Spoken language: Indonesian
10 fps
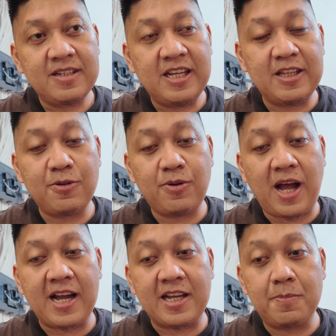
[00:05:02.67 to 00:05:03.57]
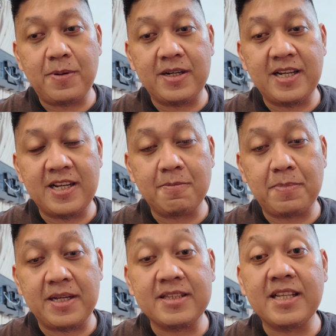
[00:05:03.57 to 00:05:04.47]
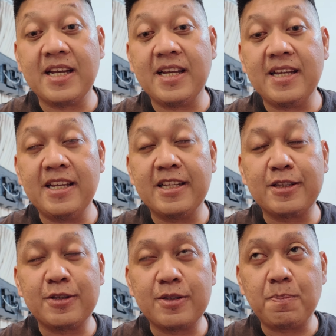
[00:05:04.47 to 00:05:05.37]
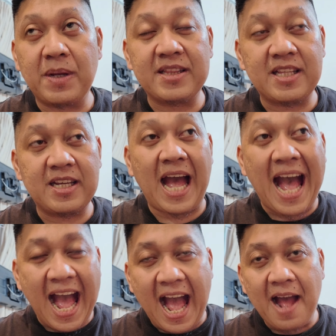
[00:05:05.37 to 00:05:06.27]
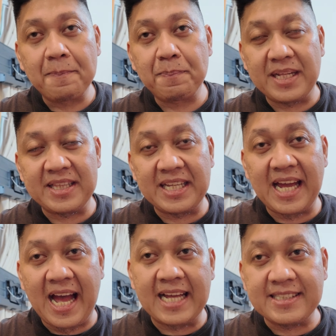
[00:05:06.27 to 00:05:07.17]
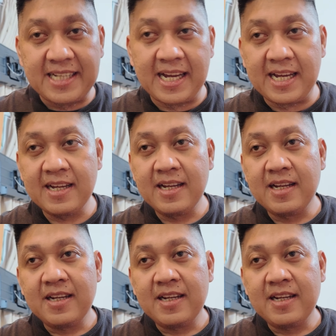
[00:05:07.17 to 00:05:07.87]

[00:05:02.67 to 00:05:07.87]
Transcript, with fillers: itu akibat dari PT itu PTA PTA-nya yeah.